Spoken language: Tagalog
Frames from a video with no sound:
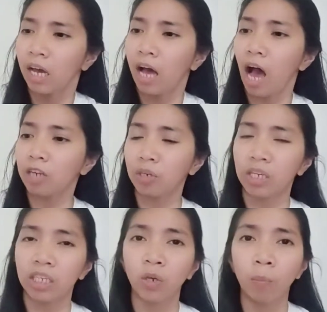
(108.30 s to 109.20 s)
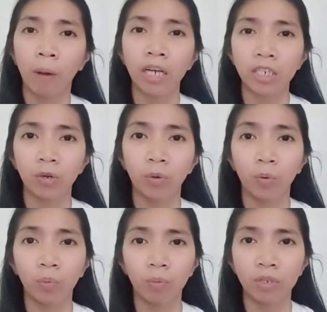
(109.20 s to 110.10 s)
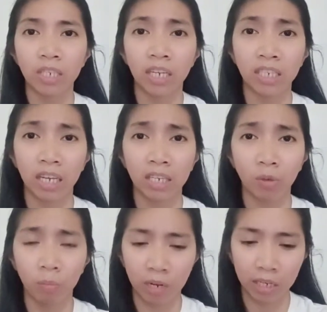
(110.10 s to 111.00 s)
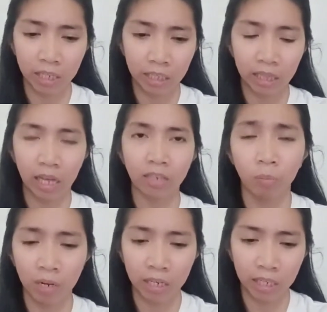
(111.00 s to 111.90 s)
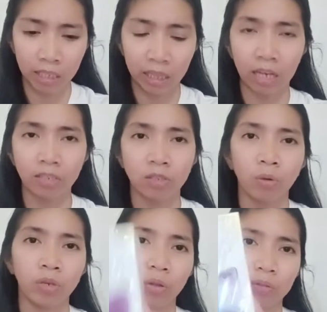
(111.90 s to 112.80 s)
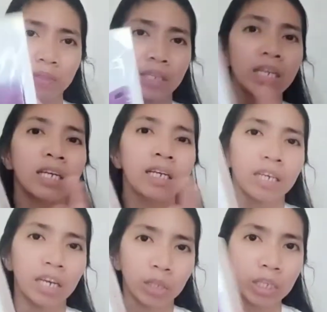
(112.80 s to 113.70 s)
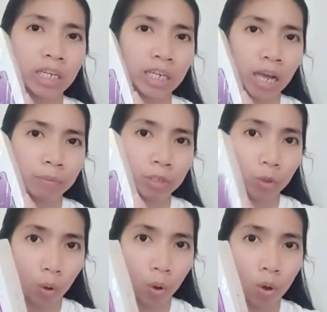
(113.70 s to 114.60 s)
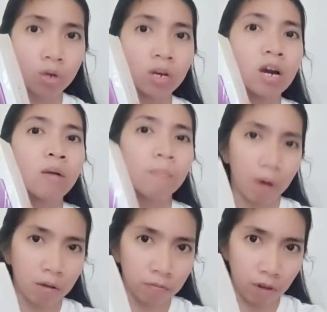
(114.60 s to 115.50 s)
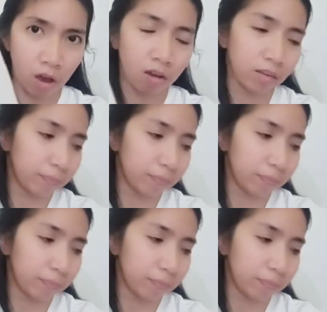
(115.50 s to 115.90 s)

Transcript: Actually, hindi ko pa nga siya nauubos kasi sobrang liit lang. Sobrang liit lang. So, yun. Ito yung ginagamit kong pang vlog.